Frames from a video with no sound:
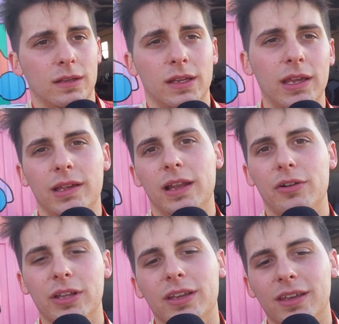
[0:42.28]
Y la
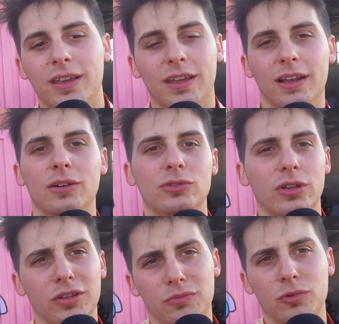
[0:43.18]
verdad que el auto
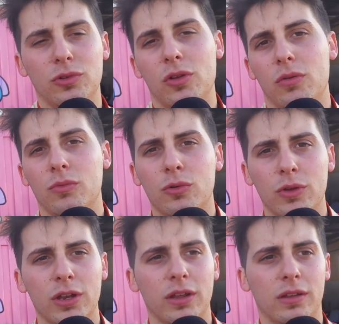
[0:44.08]
anda muy, muy
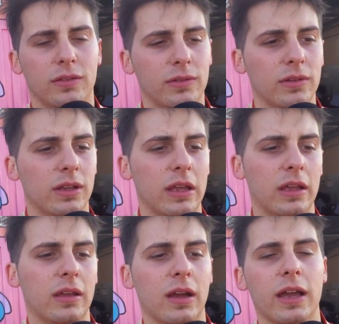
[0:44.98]
bien, es,
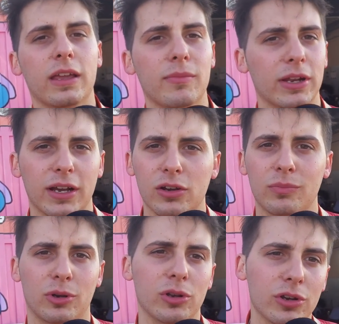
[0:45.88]
eh, hay que manejarlo
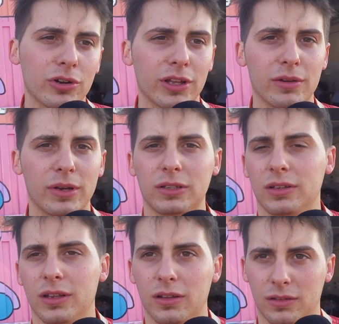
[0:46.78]
prolijo nada más,
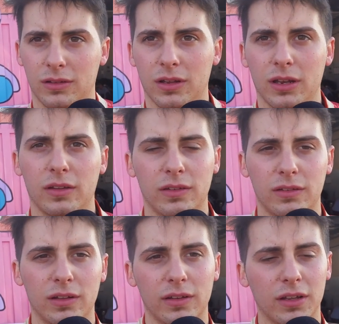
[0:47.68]
es, ese
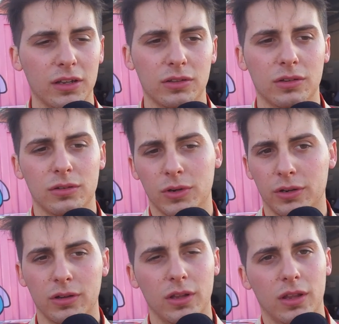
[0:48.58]
es el secreto. Y
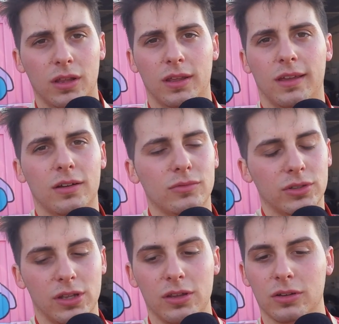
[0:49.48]
bueno, eh, como
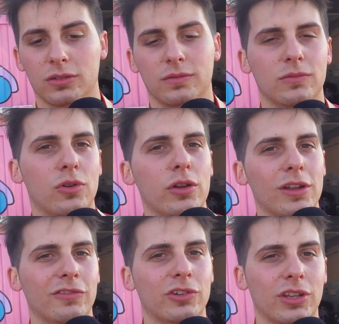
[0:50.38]
te digo, no hay
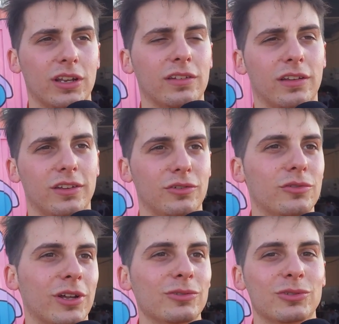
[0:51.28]
una fortaleza de
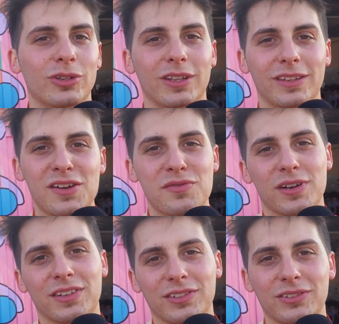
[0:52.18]
ningún auto hoy en día
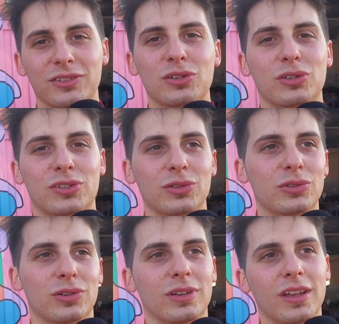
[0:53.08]
porque son todos los
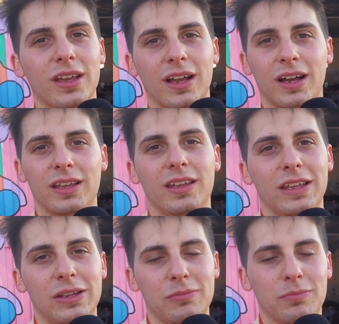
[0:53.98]
autos,
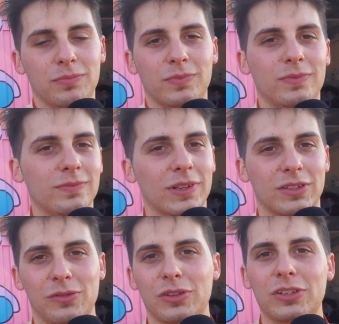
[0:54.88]
hay, no
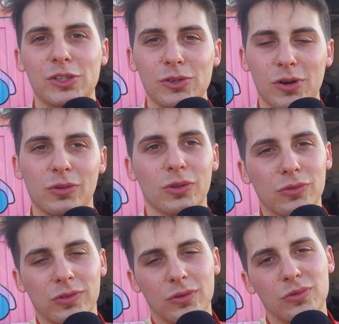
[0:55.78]
sé, 25 autos en
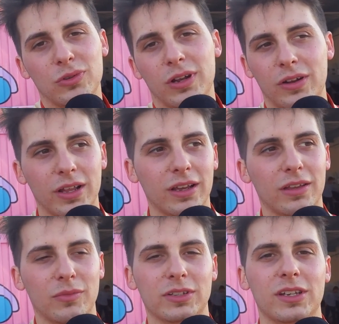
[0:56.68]
un segundo, la verdad que
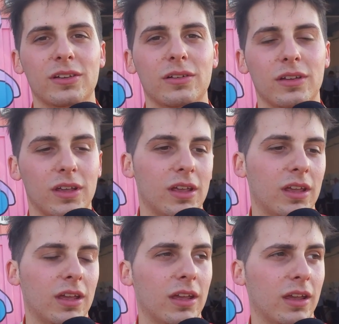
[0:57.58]
demasiado.
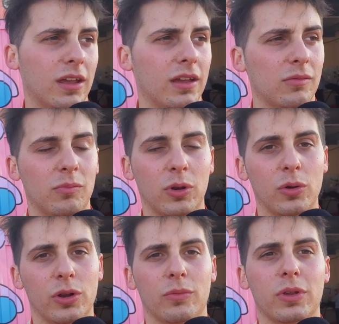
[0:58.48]
Eh, pero
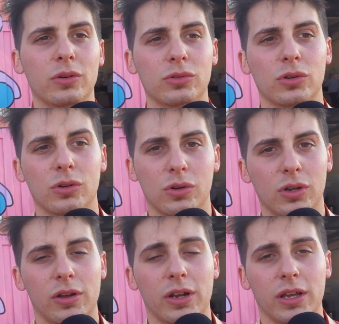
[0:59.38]
bueno, mi auto
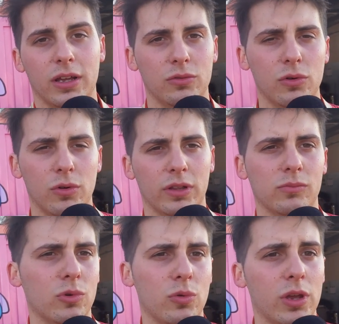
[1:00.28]
la verdad que anduvo
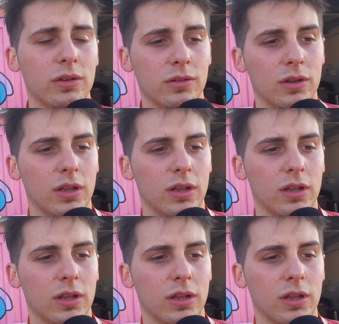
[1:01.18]
muy bien.